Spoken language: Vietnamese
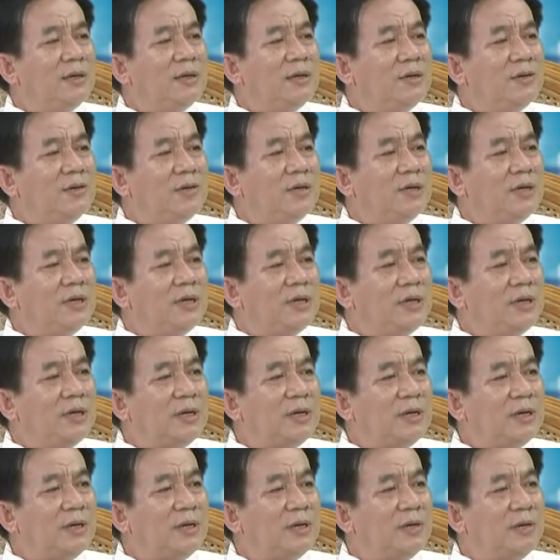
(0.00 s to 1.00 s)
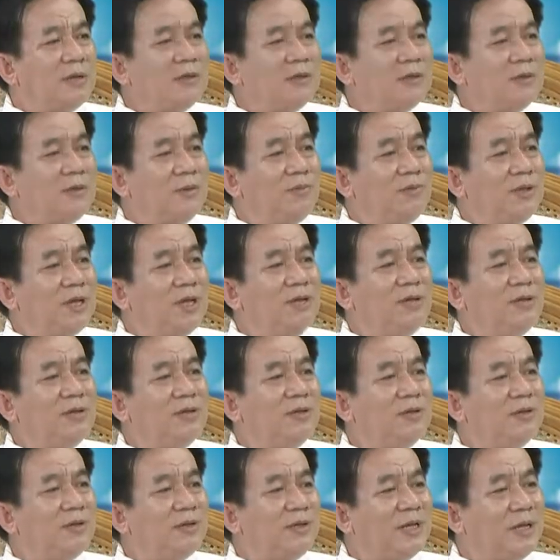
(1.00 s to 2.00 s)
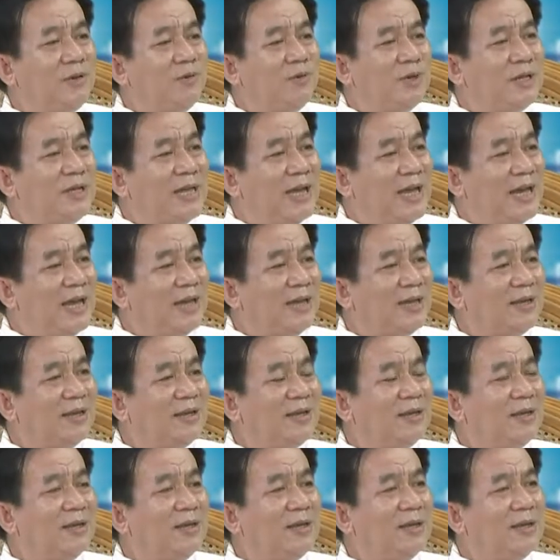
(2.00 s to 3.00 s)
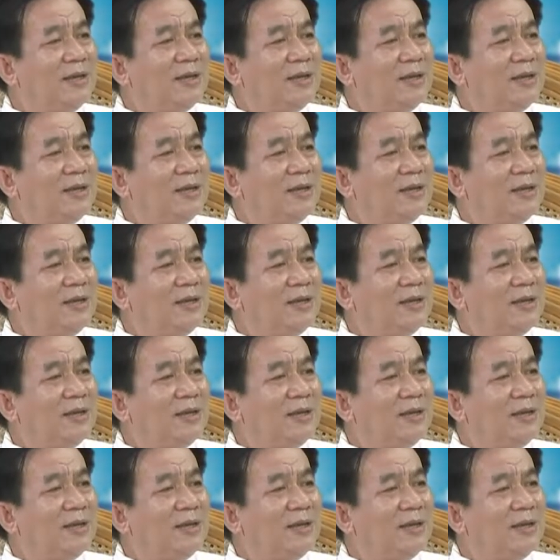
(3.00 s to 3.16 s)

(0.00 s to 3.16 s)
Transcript: rồi suyết à, ngoài da, rong kinh, chảy ngoài yeah. Dạ. da. Vâng.